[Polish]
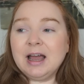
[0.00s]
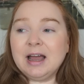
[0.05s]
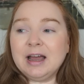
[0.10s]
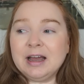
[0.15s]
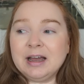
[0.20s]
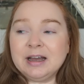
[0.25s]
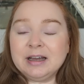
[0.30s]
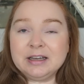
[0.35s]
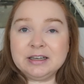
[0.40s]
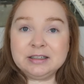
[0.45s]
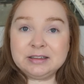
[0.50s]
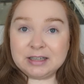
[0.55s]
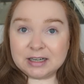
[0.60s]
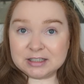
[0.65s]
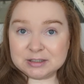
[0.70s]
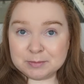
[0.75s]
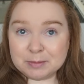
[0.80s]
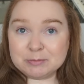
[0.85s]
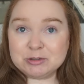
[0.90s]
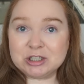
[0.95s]
e, i
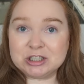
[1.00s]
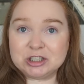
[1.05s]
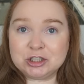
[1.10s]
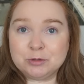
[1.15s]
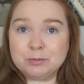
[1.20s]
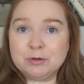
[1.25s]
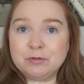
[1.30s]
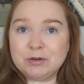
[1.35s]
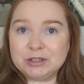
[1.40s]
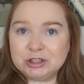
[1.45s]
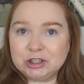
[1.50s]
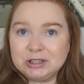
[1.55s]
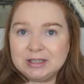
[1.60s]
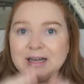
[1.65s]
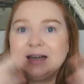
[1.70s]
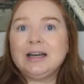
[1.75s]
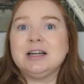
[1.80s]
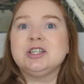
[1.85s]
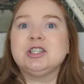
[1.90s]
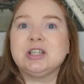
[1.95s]
teraz mam czas, żeby właśnie
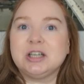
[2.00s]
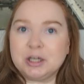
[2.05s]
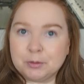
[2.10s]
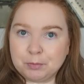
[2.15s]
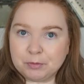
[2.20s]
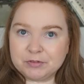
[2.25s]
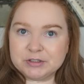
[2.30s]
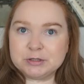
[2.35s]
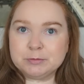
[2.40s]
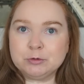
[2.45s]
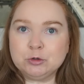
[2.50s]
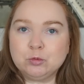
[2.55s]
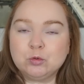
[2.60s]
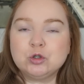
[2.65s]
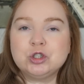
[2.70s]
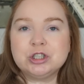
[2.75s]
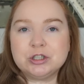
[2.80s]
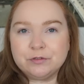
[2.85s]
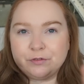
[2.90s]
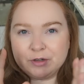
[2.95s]
nagrać taki powiedzmy
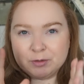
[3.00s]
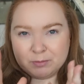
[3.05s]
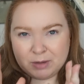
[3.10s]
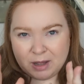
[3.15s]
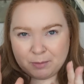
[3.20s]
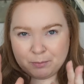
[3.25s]
dłuższy film,